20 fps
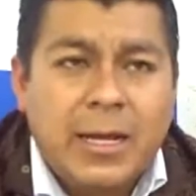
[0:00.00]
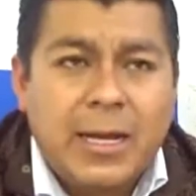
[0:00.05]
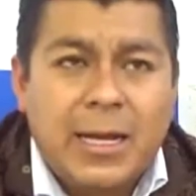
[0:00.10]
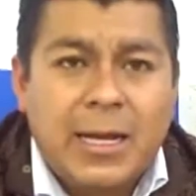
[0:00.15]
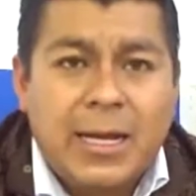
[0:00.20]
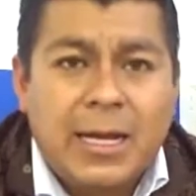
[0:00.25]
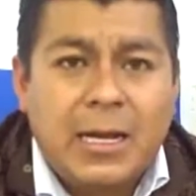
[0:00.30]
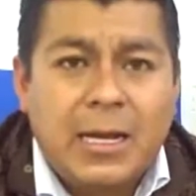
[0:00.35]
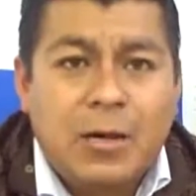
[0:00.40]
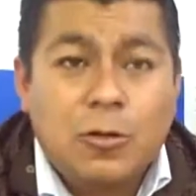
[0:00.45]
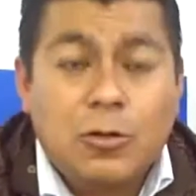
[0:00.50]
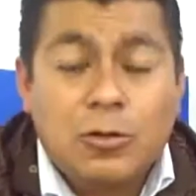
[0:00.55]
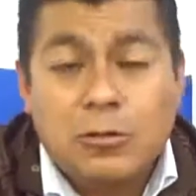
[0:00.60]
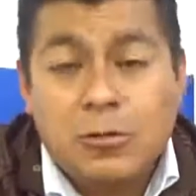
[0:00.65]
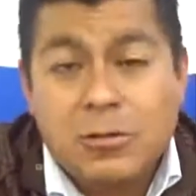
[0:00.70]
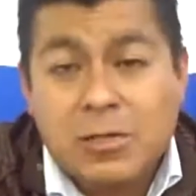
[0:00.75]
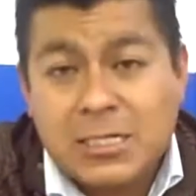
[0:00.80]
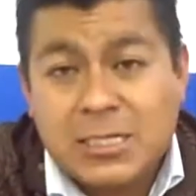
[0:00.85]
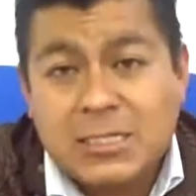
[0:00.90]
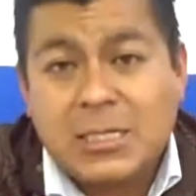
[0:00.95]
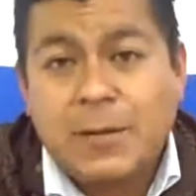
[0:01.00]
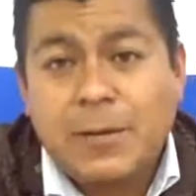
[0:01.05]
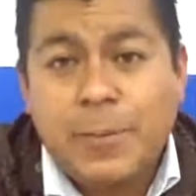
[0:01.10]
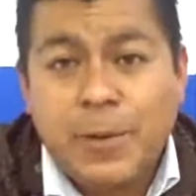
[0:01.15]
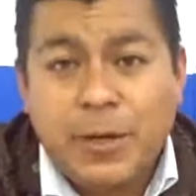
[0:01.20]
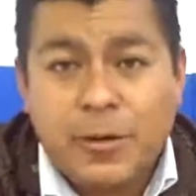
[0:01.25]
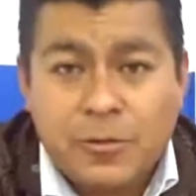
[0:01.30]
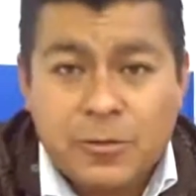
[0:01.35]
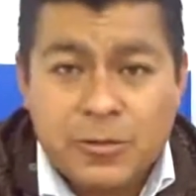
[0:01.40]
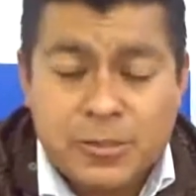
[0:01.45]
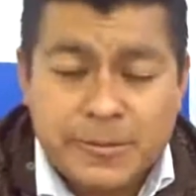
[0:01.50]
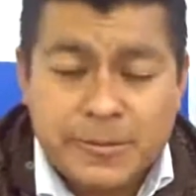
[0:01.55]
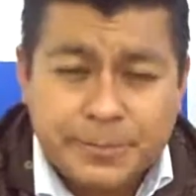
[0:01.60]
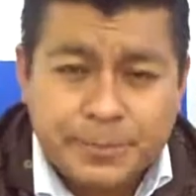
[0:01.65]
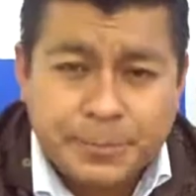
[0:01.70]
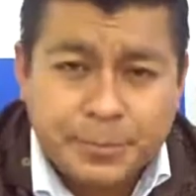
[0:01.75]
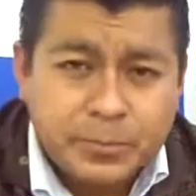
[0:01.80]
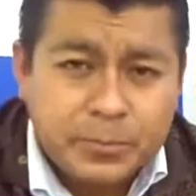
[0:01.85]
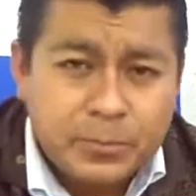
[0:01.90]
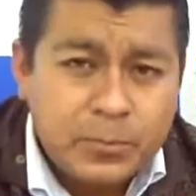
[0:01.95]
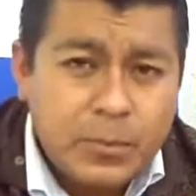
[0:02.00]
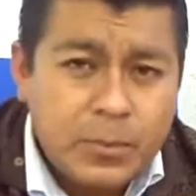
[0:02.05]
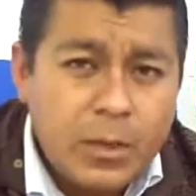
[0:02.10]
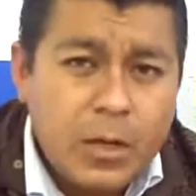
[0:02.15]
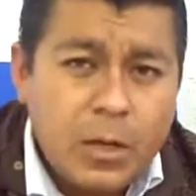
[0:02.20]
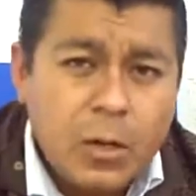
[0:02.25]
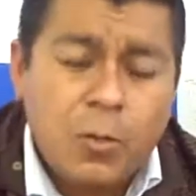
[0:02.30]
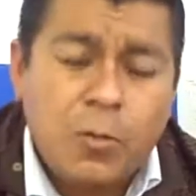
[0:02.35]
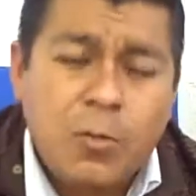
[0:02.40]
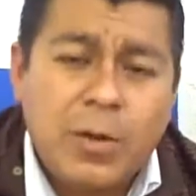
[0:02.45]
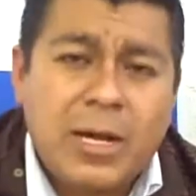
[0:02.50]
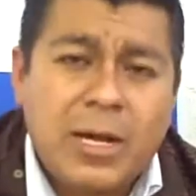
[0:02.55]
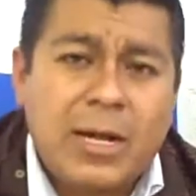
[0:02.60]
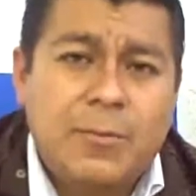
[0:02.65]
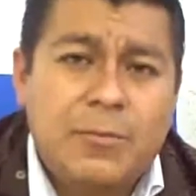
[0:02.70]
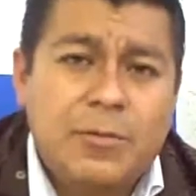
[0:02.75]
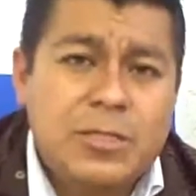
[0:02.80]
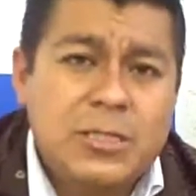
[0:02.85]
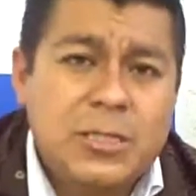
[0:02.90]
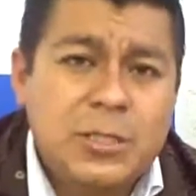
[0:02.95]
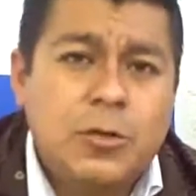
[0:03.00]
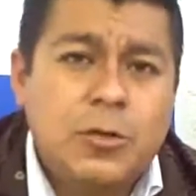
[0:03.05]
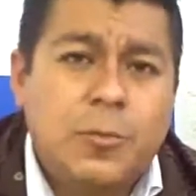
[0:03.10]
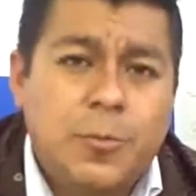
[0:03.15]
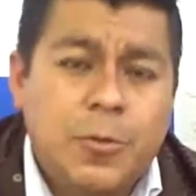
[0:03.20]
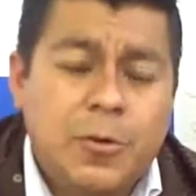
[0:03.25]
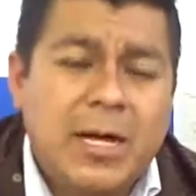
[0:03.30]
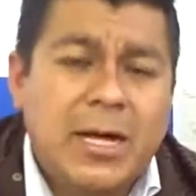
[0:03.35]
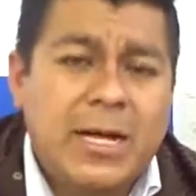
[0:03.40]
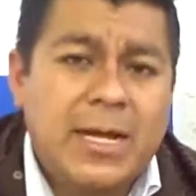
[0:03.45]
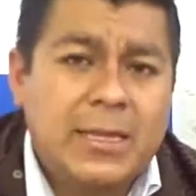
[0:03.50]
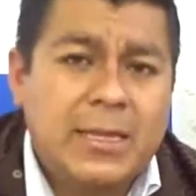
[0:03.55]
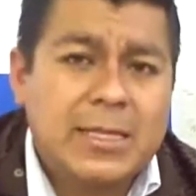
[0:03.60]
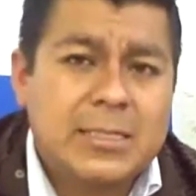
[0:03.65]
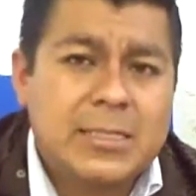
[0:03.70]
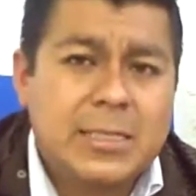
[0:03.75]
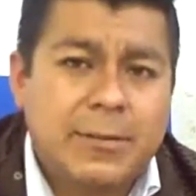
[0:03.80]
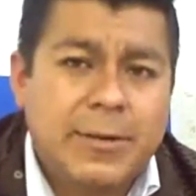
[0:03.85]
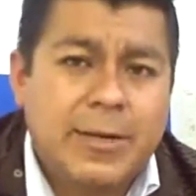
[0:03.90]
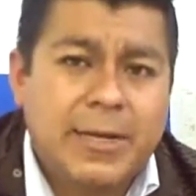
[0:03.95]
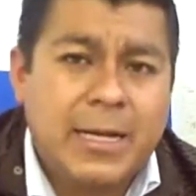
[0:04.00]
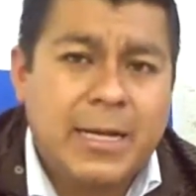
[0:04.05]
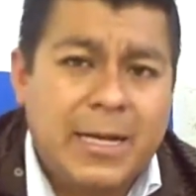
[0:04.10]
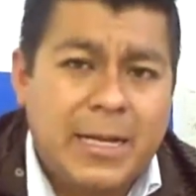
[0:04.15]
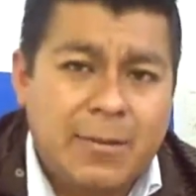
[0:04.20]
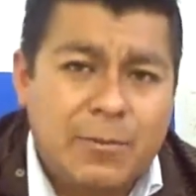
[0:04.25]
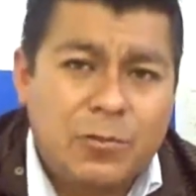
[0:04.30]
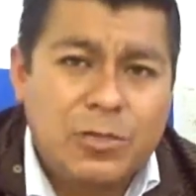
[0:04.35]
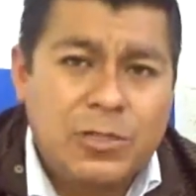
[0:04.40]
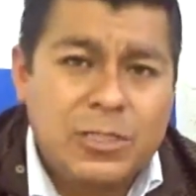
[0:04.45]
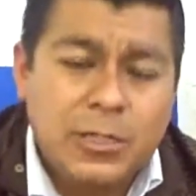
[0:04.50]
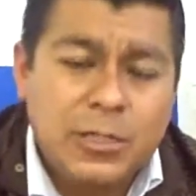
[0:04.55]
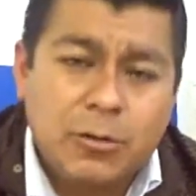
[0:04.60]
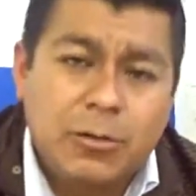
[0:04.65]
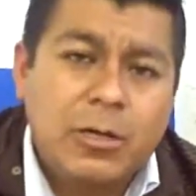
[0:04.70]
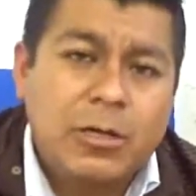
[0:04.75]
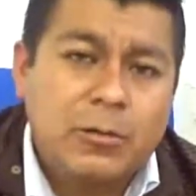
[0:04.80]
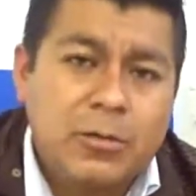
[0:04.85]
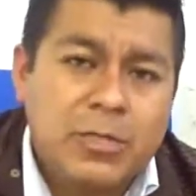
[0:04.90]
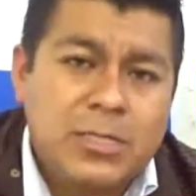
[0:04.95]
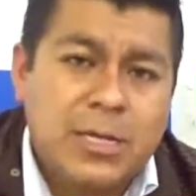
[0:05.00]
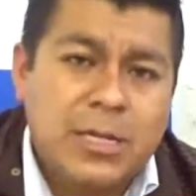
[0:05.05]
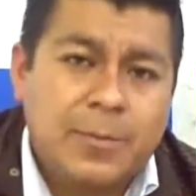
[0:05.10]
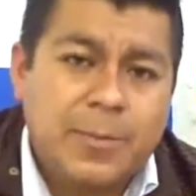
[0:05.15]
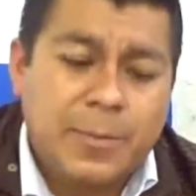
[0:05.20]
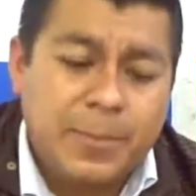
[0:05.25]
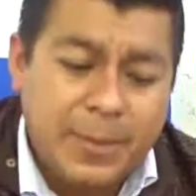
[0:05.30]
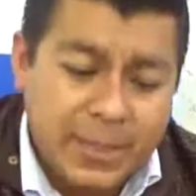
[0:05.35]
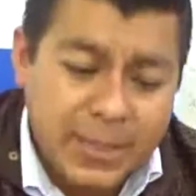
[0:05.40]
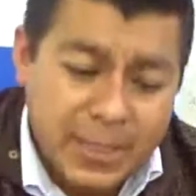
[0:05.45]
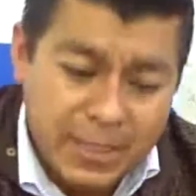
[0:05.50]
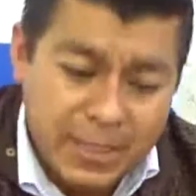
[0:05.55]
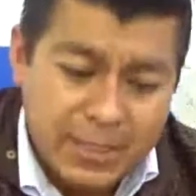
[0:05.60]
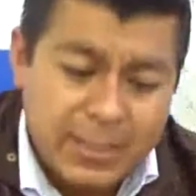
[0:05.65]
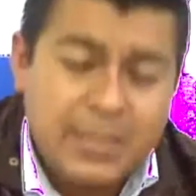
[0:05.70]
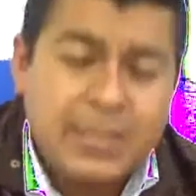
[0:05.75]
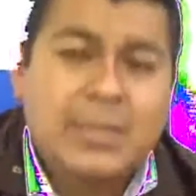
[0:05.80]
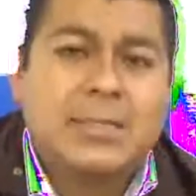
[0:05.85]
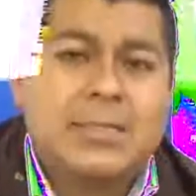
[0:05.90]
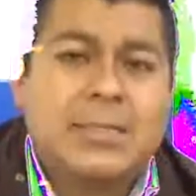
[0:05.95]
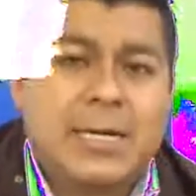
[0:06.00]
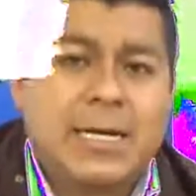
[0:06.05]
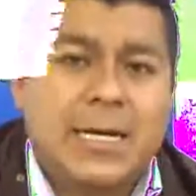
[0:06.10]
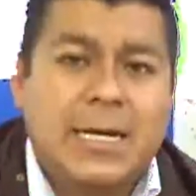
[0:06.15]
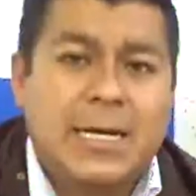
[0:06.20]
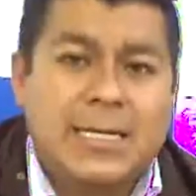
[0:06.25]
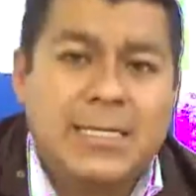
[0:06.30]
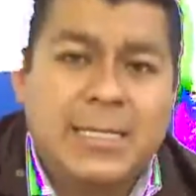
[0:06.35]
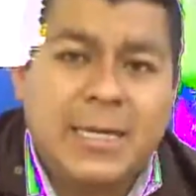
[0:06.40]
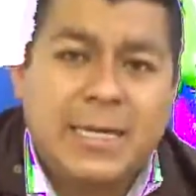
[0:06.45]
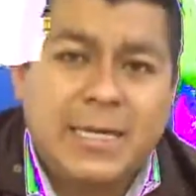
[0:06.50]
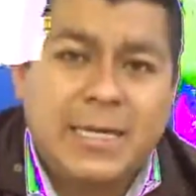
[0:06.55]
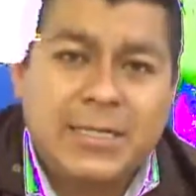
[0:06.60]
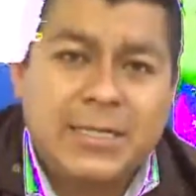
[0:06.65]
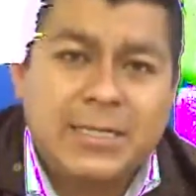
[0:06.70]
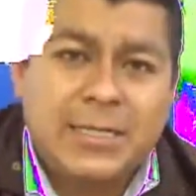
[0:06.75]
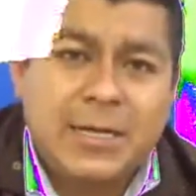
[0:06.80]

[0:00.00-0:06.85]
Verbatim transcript: eh, los dulces típicos como el jamoncillo, poca gente sabe que el jamoncillo o el dulce de pepita se realiza aquí en